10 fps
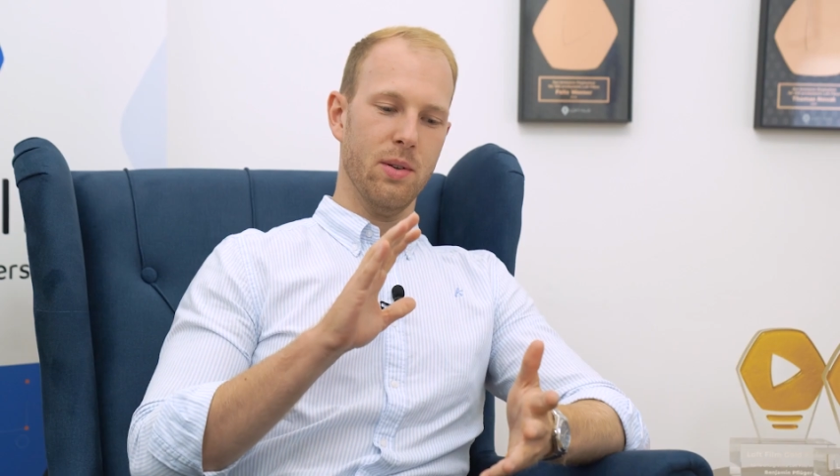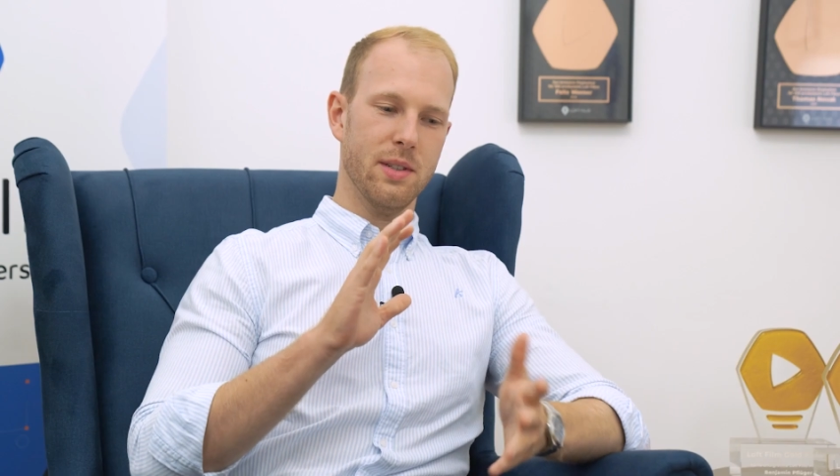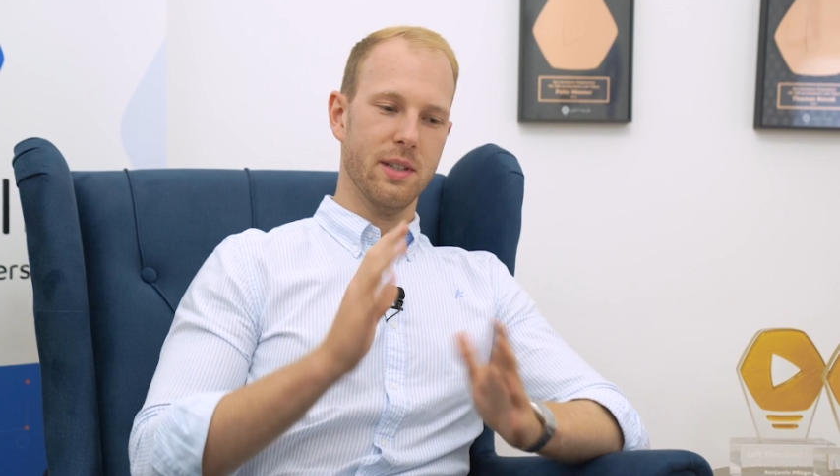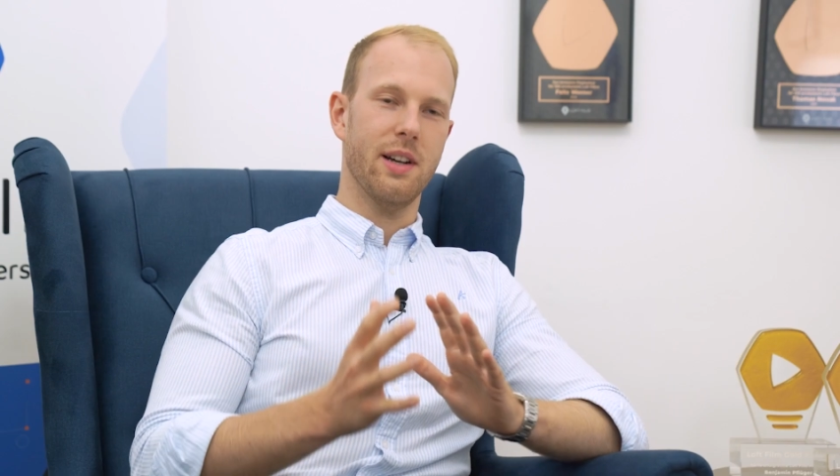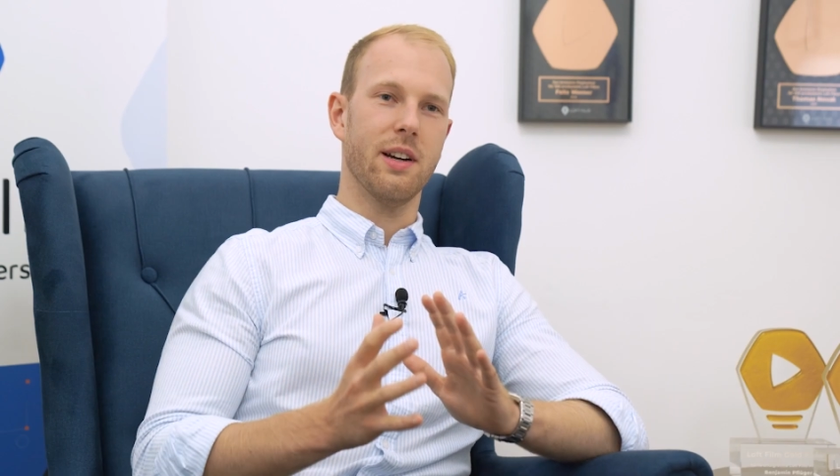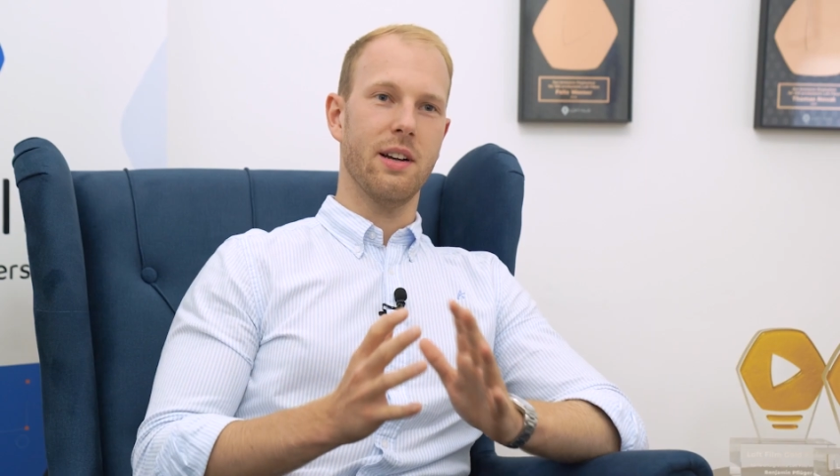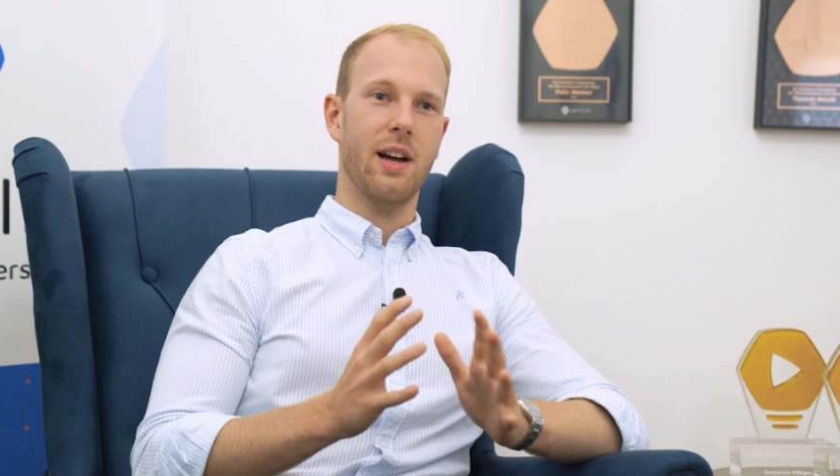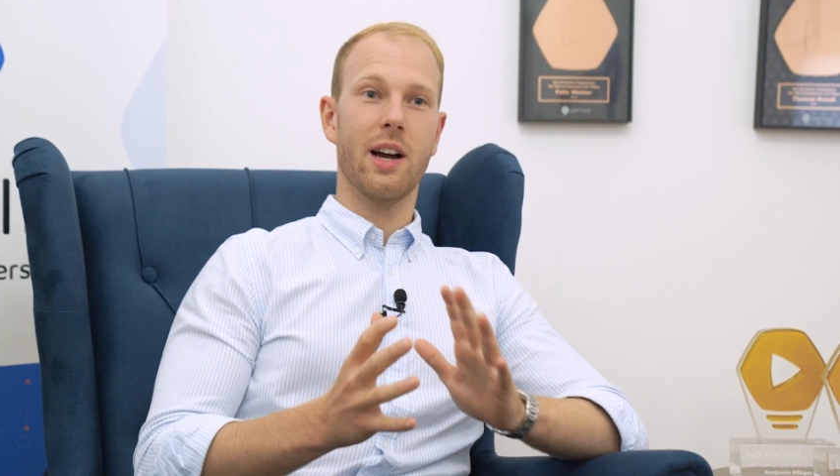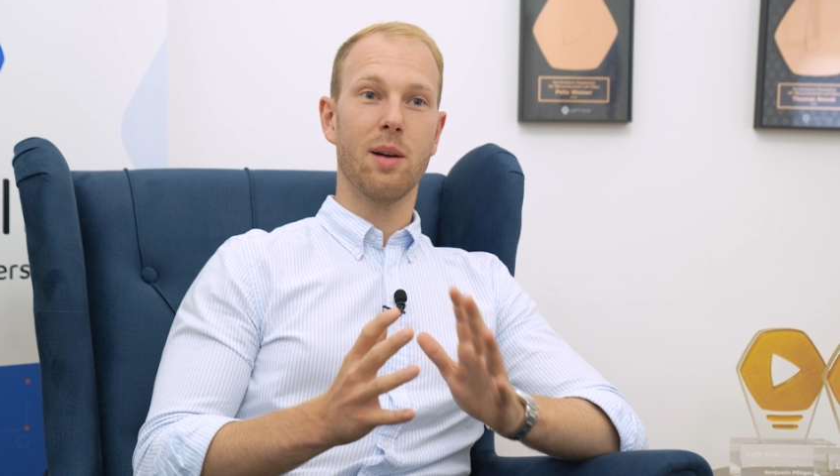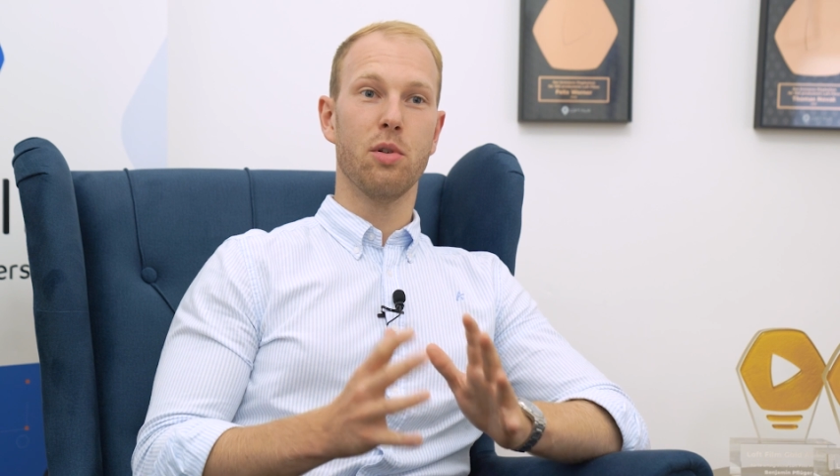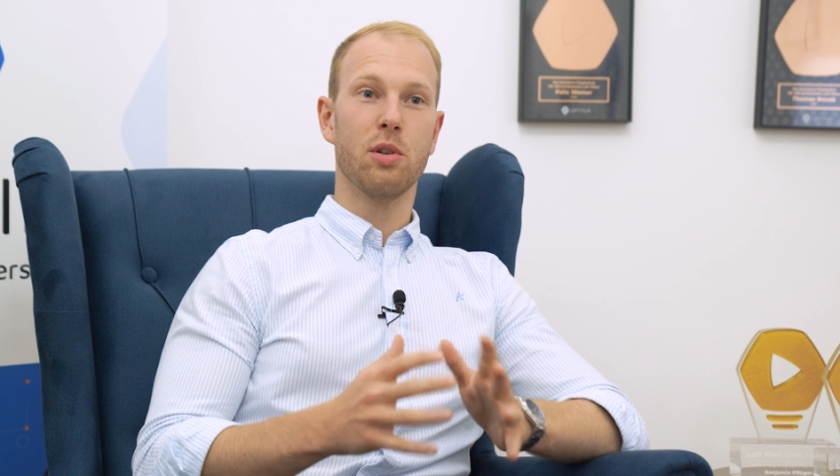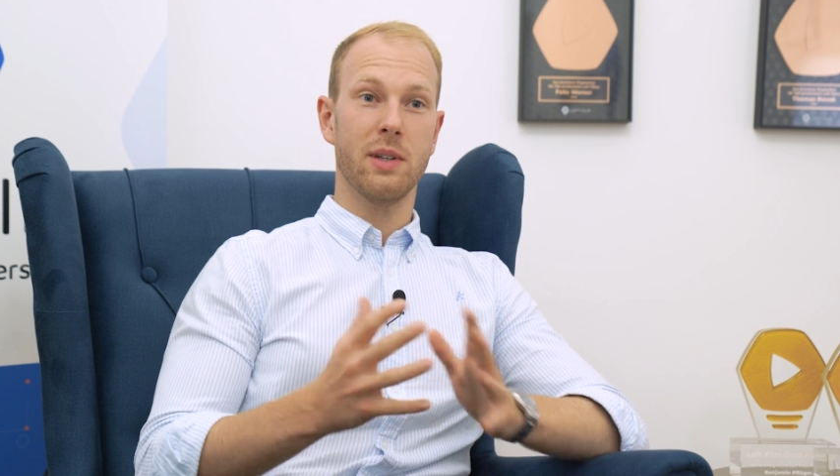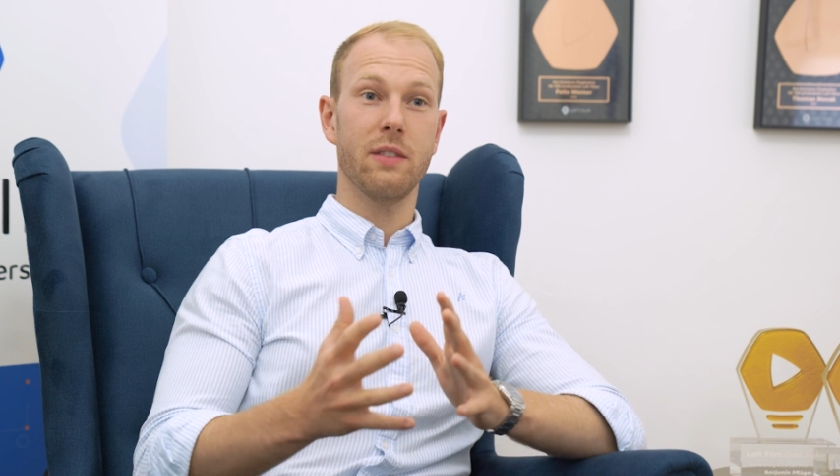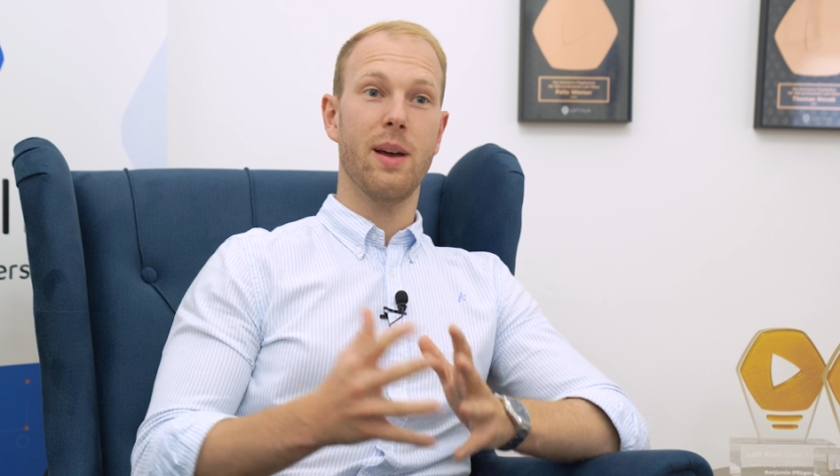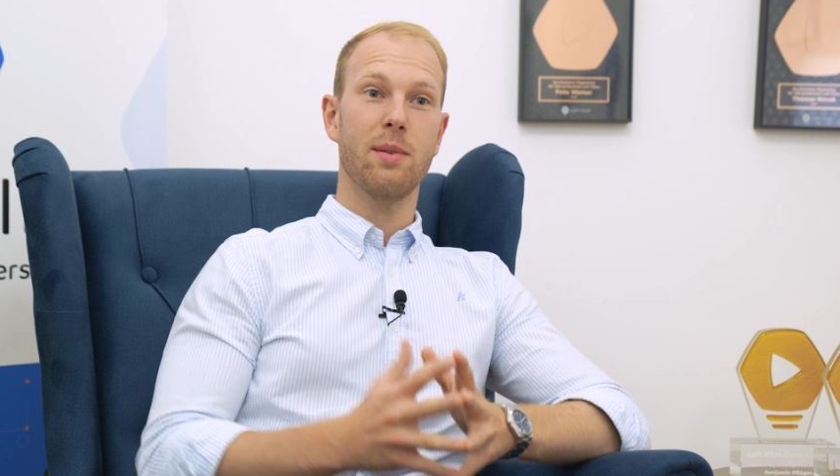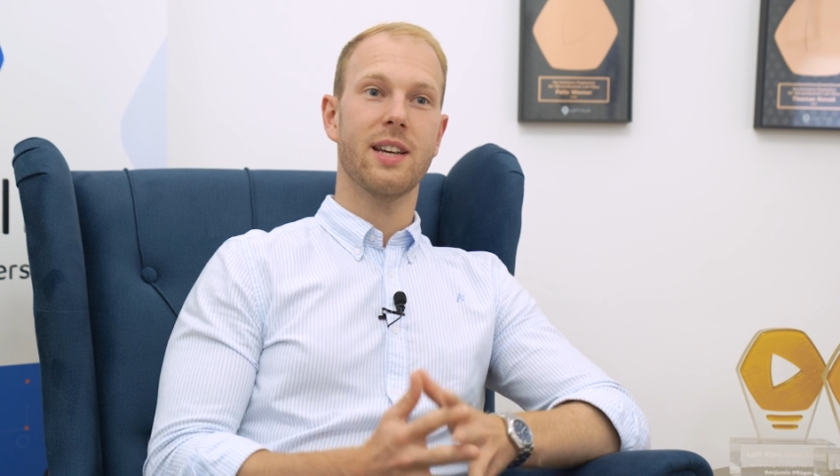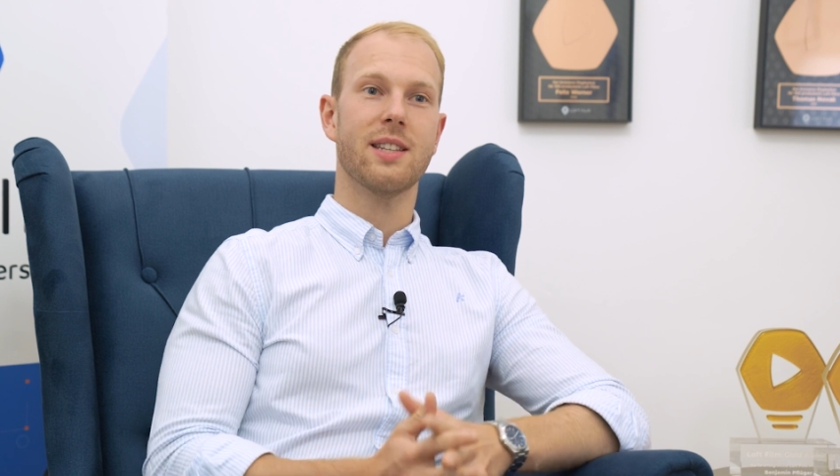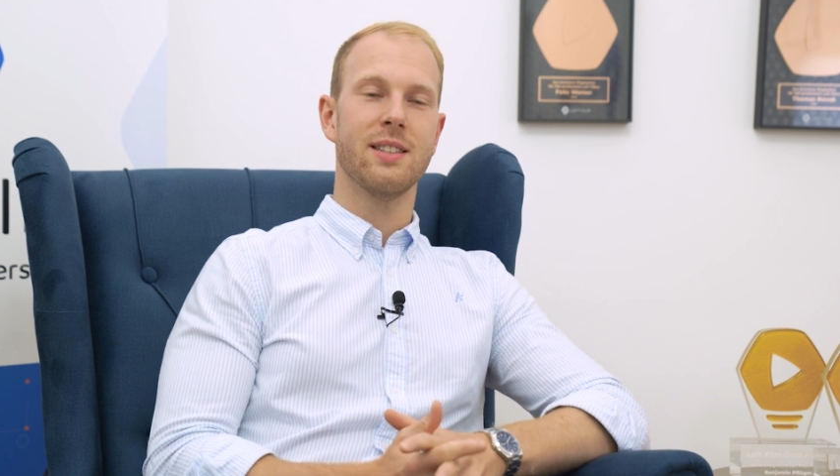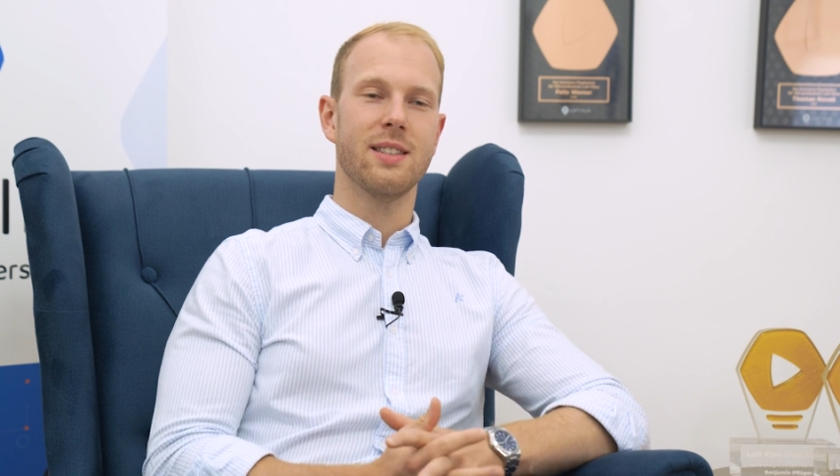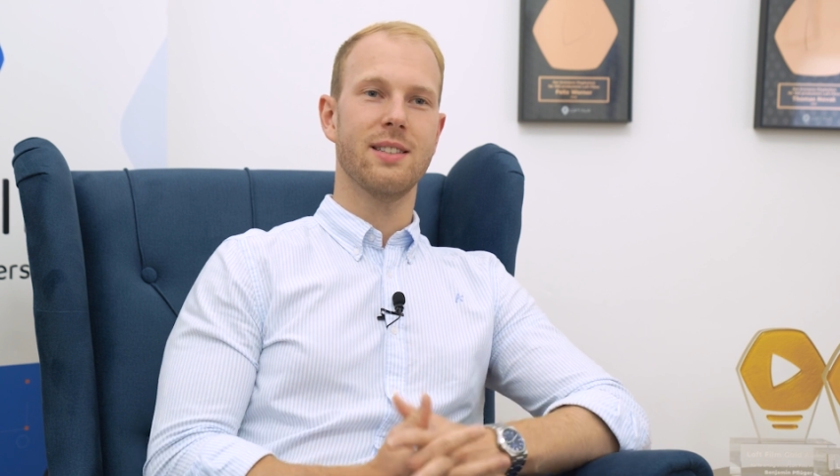Unser Angebot mit den
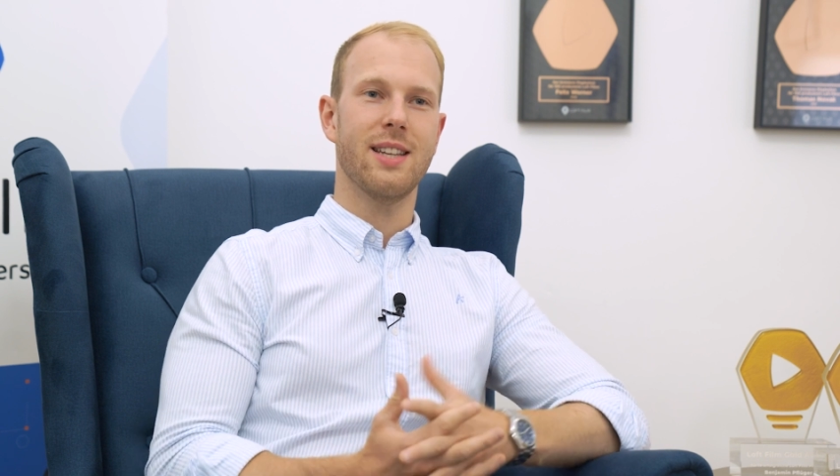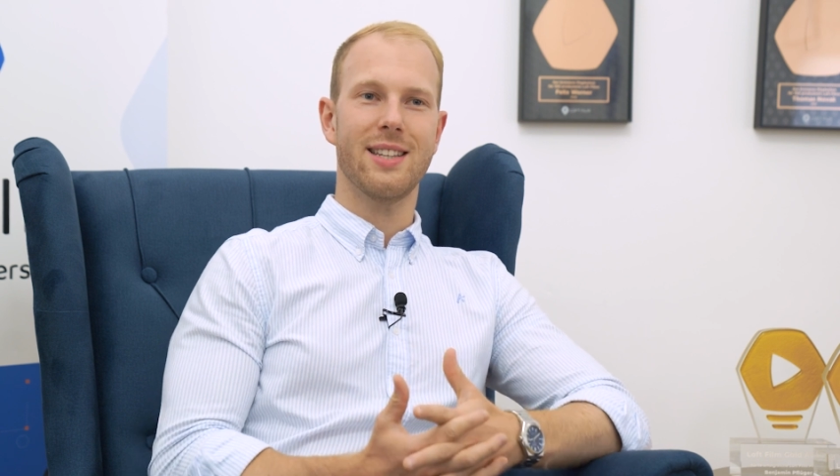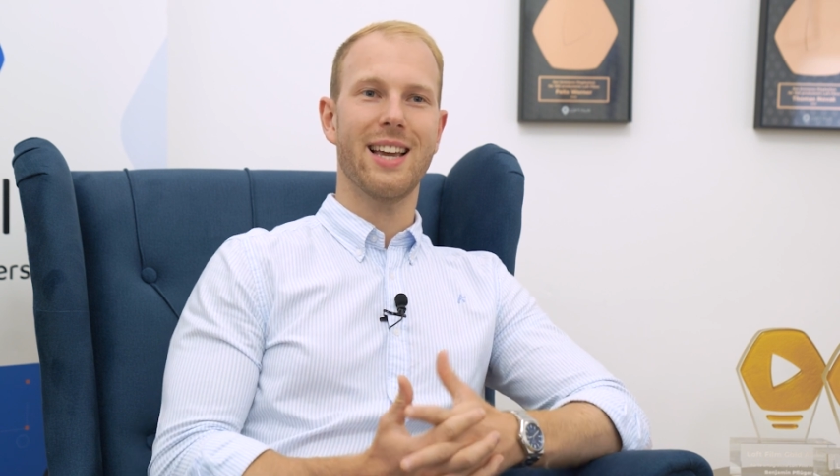Werbetexten ist ein sehr,